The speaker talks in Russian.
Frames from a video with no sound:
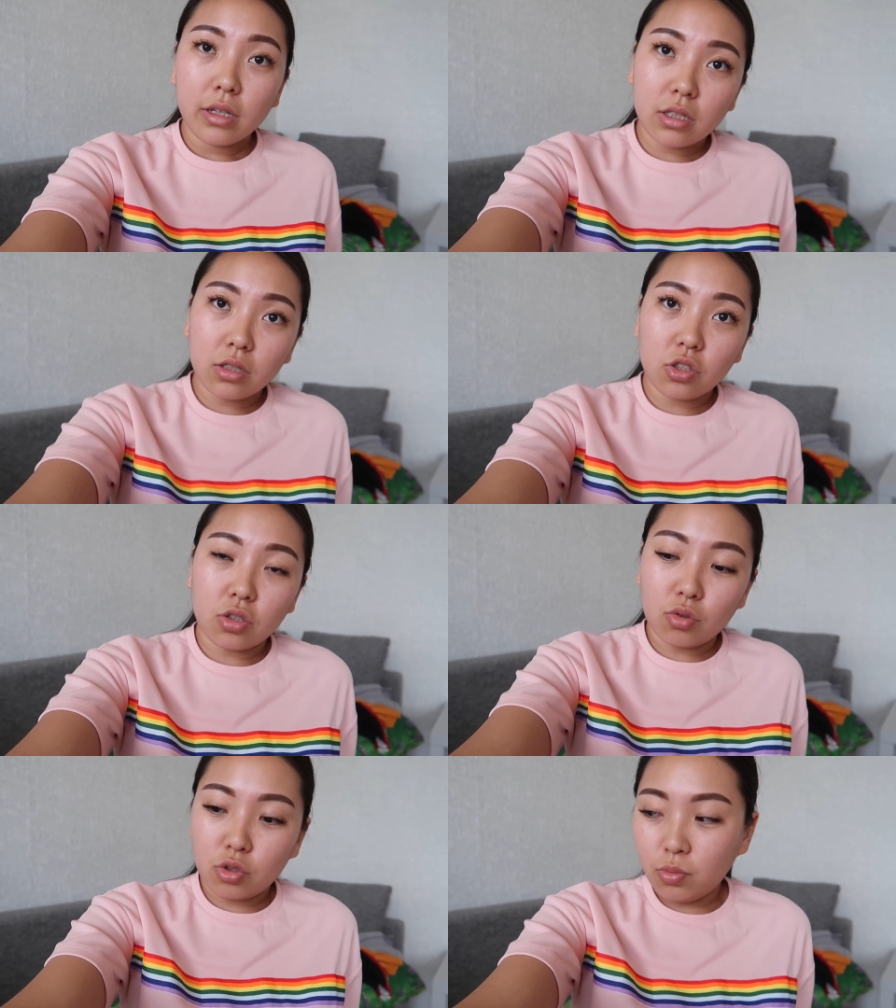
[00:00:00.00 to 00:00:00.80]

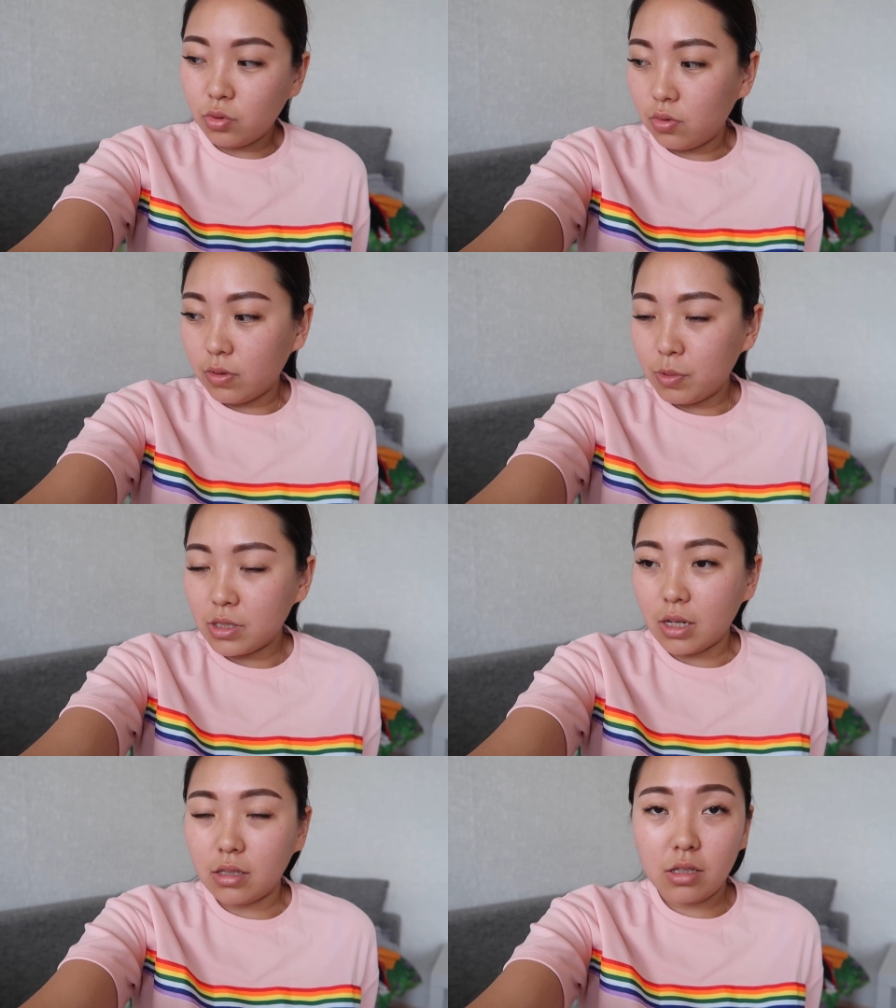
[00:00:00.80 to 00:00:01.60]
ссылочки тоже будут в
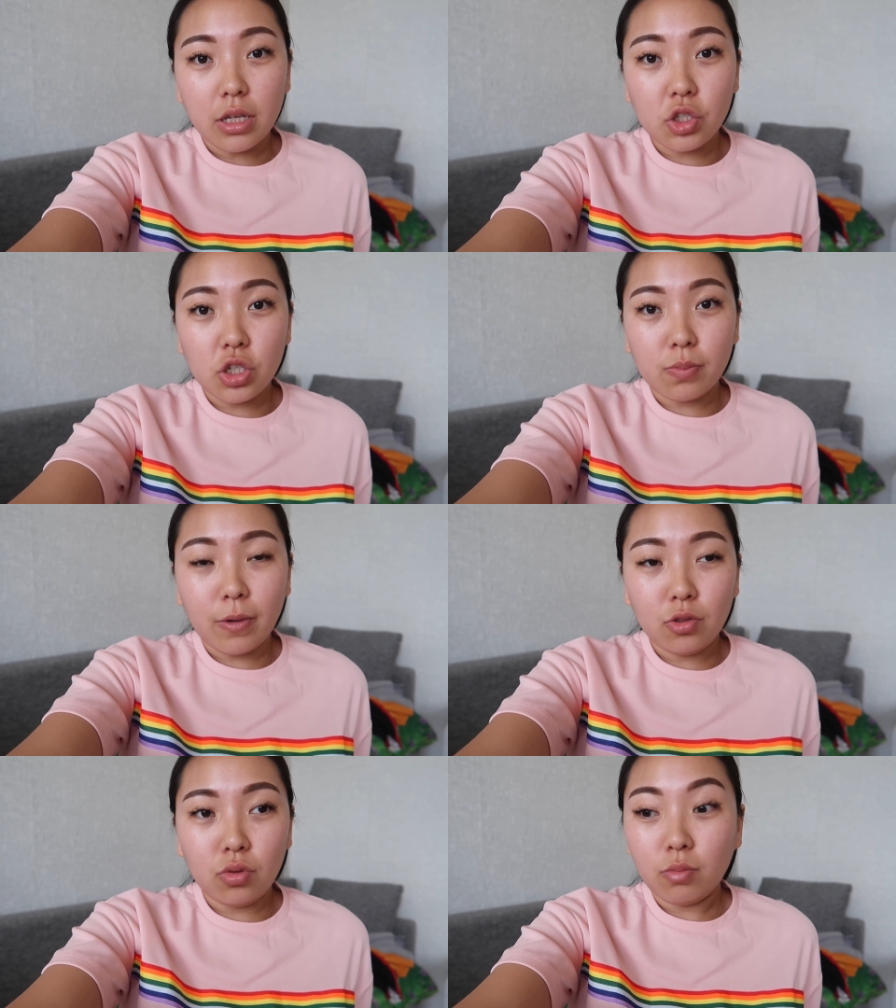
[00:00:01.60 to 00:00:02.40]
описании. Я сейчас пойду